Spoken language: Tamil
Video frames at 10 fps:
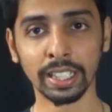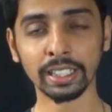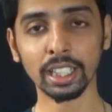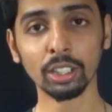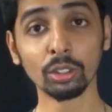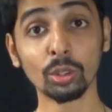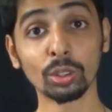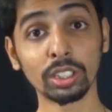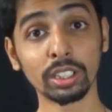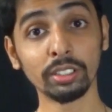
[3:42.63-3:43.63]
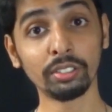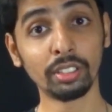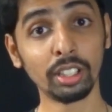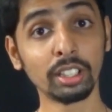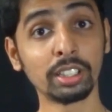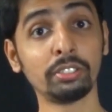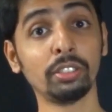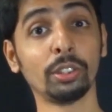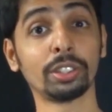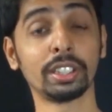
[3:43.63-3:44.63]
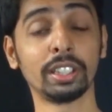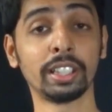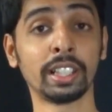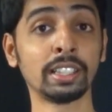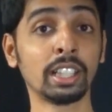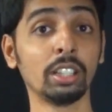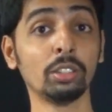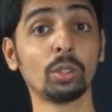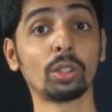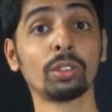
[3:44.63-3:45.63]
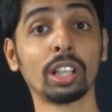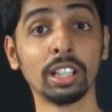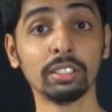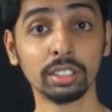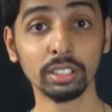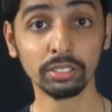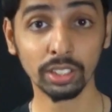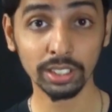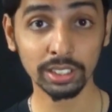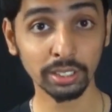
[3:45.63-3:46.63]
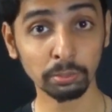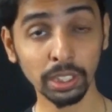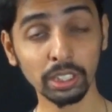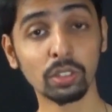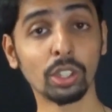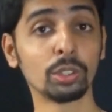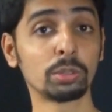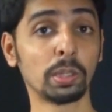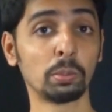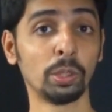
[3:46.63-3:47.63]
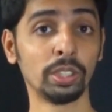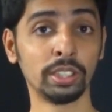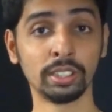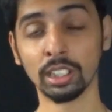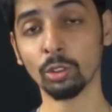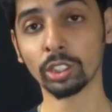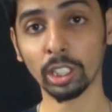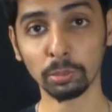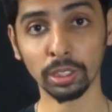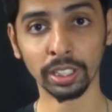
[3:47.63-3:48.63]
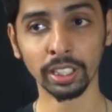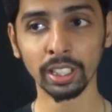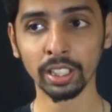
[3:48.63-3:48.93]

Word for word: எந்த அளவுக்கு ஒருத்தருக்கு வேர்டுக்கு ஃப்ளூயன்சி இருக்குது எந்த அளவுக்கு ஒரு வந்து வேர்ட்ஸை மீனிங்ஃபுல்லாக யூஸ் பண்ண முடியுது இதுதான் ஒகேபுலரி